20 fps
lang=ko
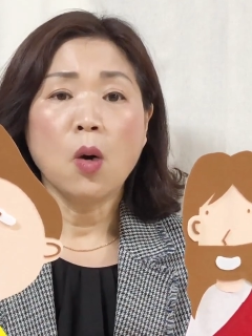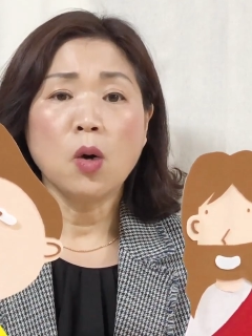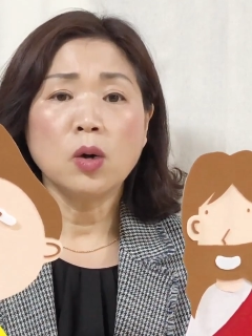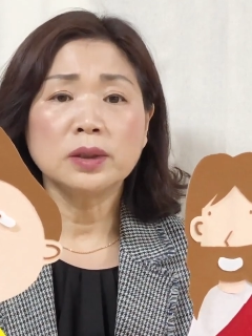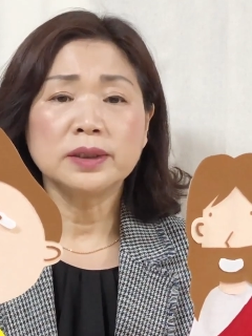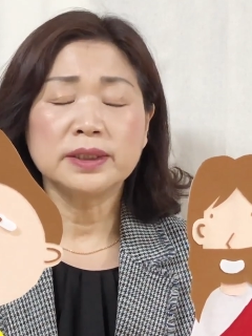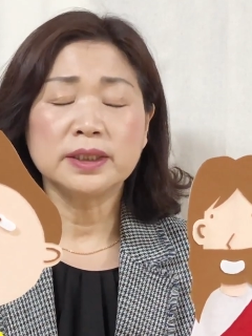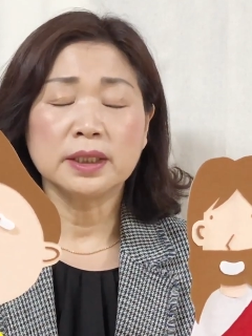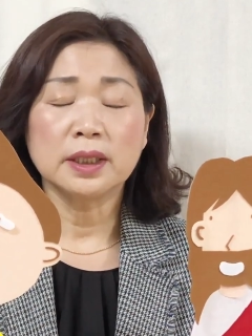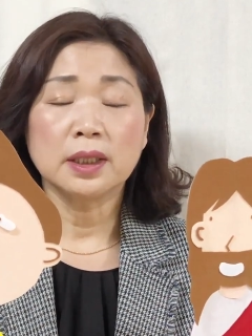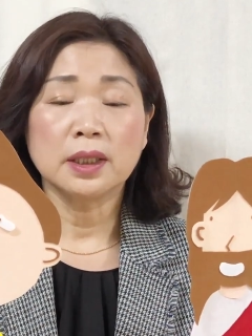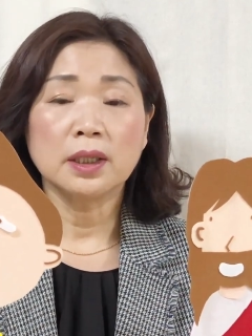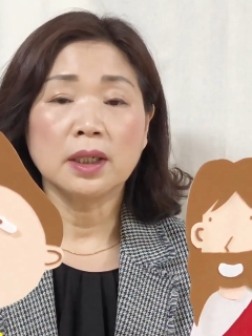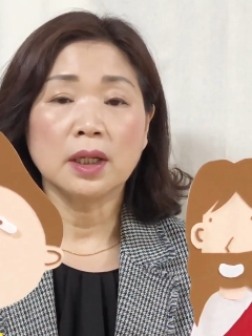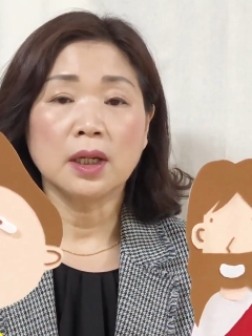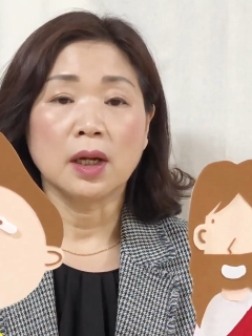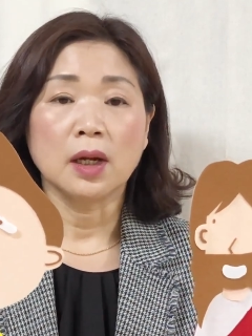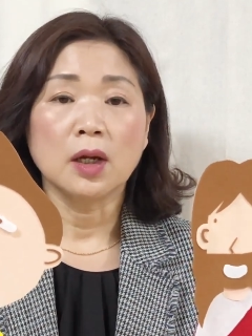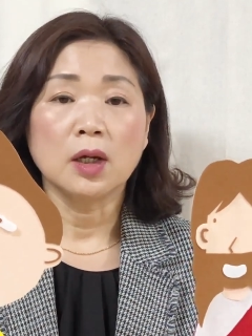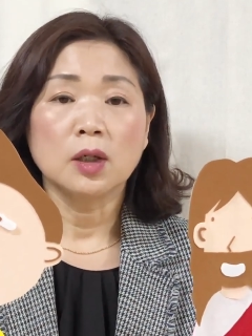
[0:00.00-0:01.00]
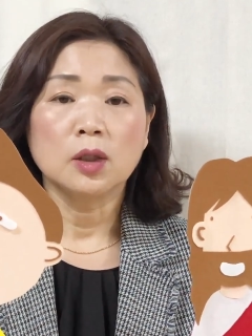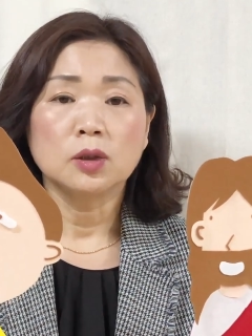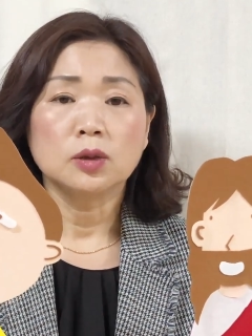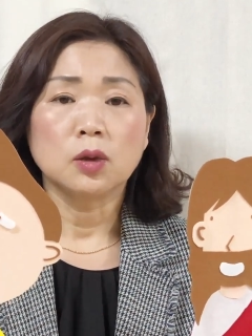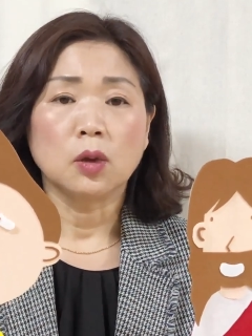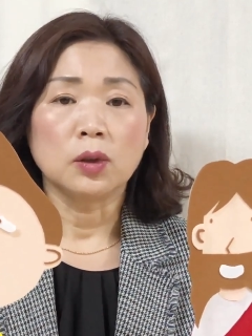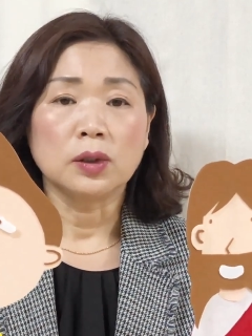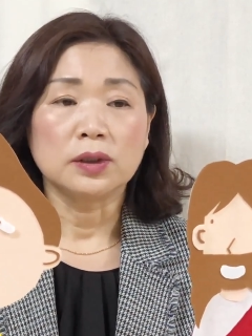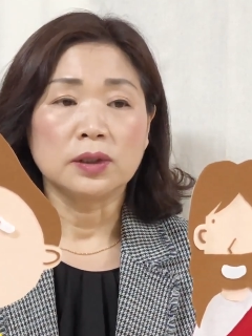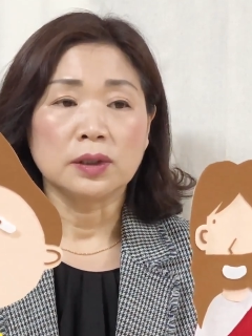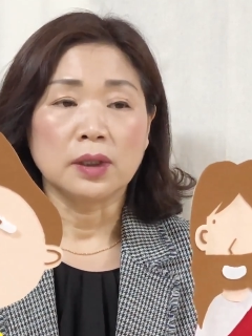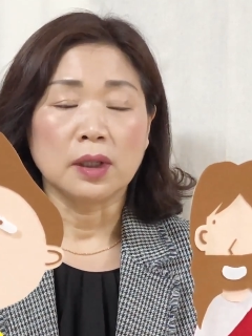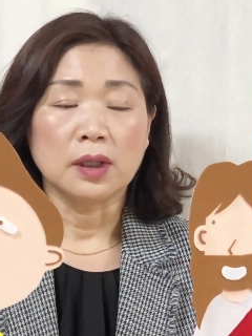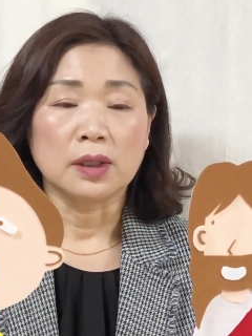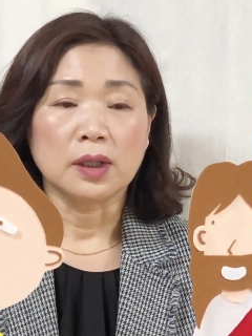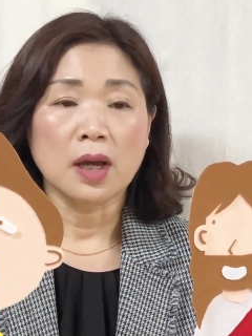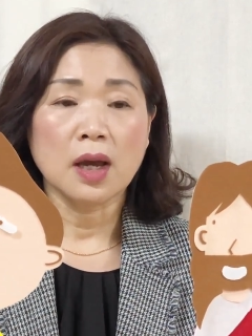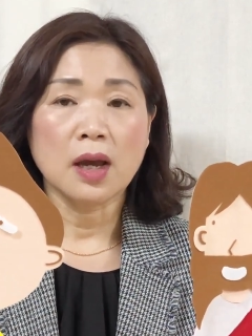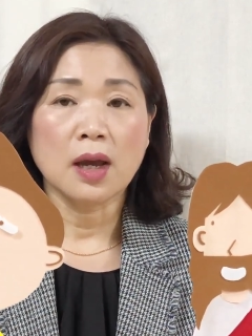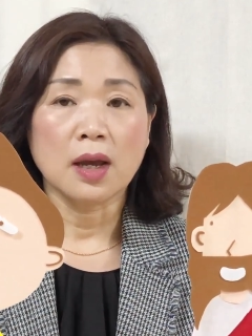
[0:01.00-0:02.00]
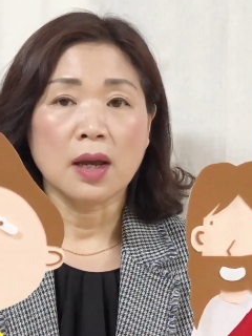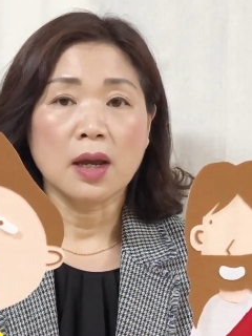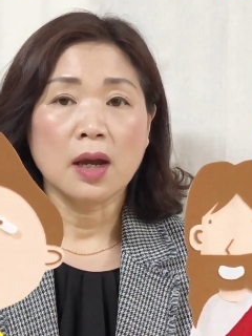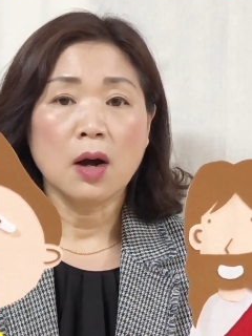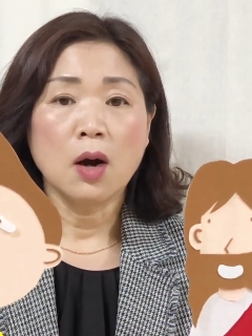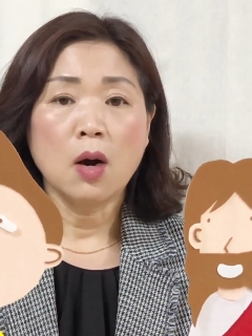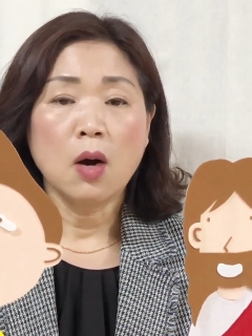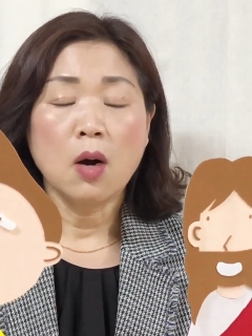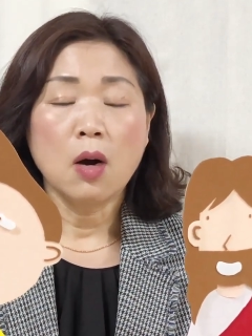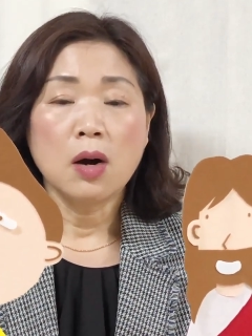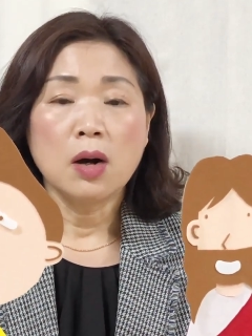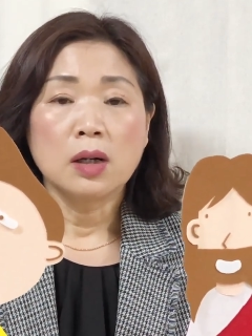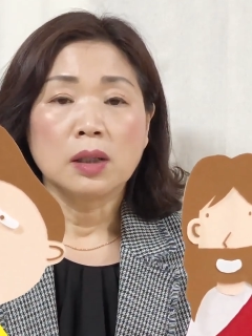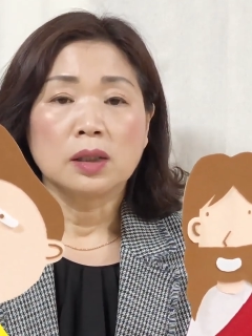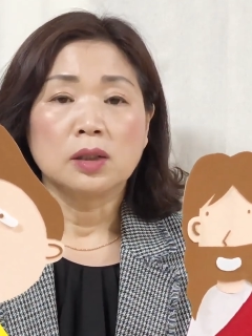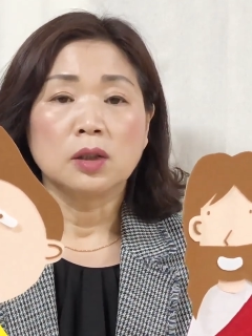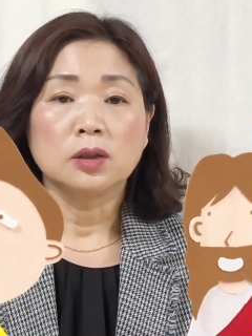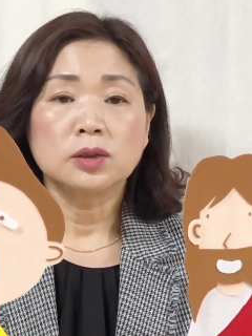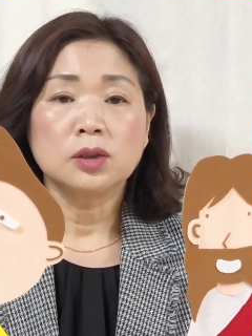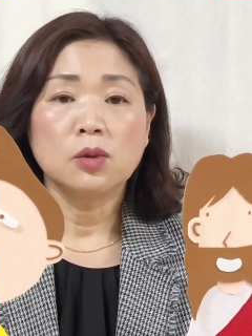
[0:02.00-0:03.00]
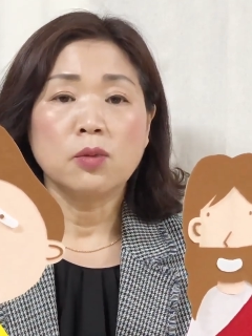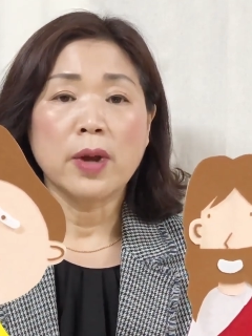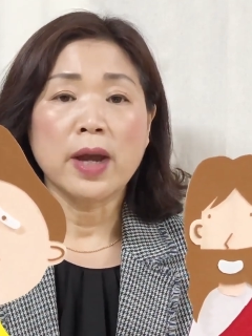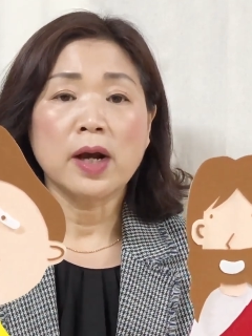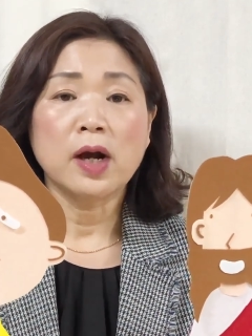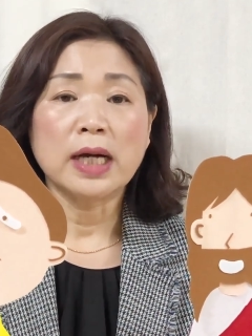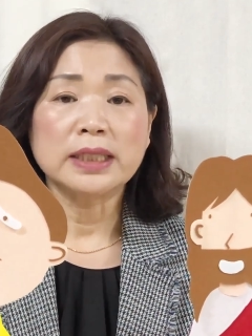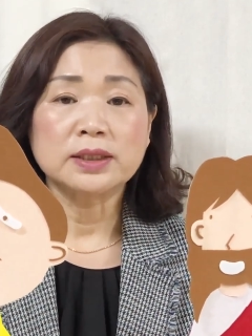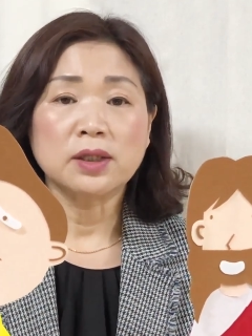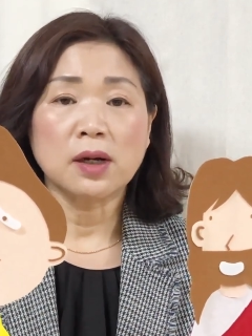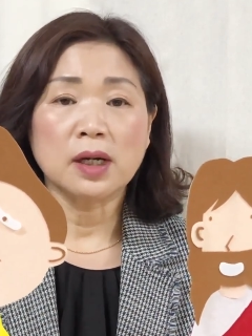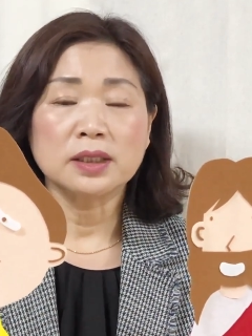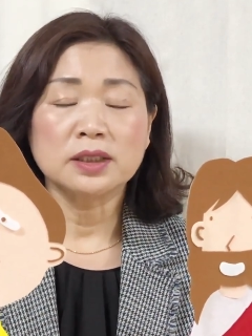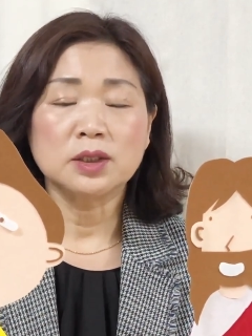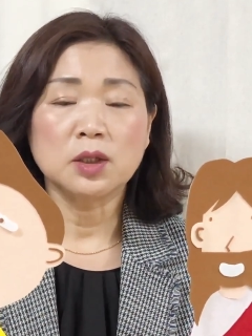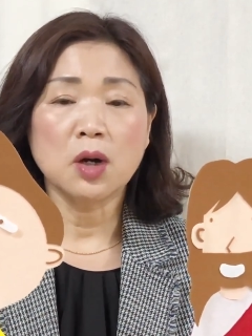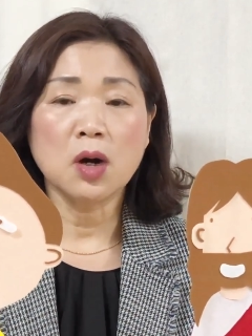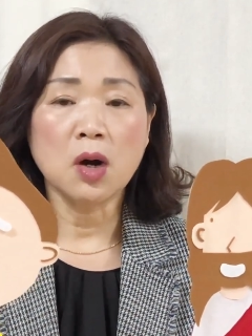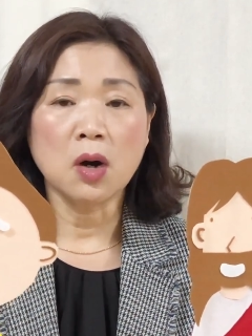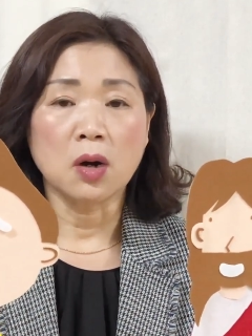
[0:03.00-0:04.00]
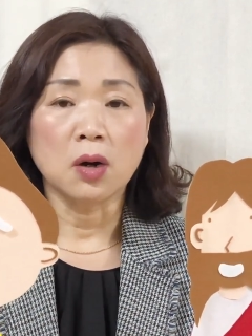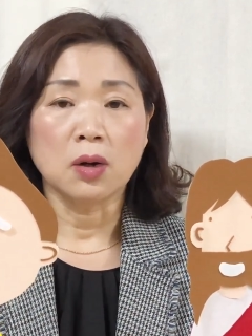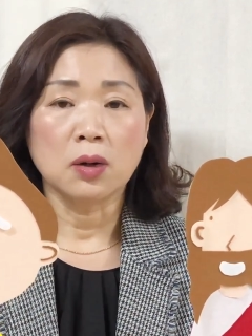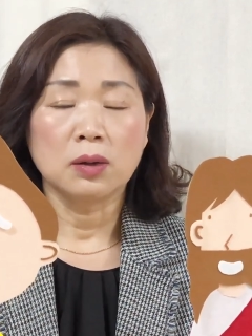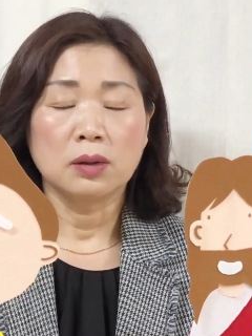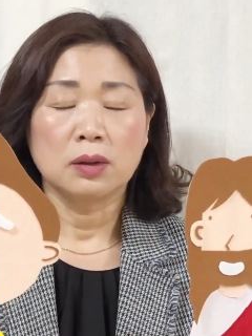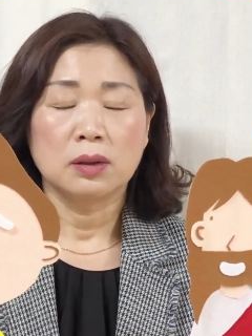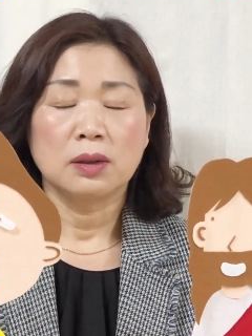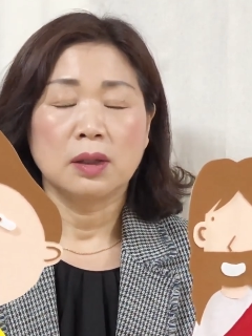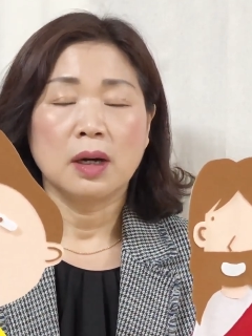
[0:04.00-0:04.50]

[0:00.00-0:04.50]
혹시 너희들에게 그것을 왜 가져가시오?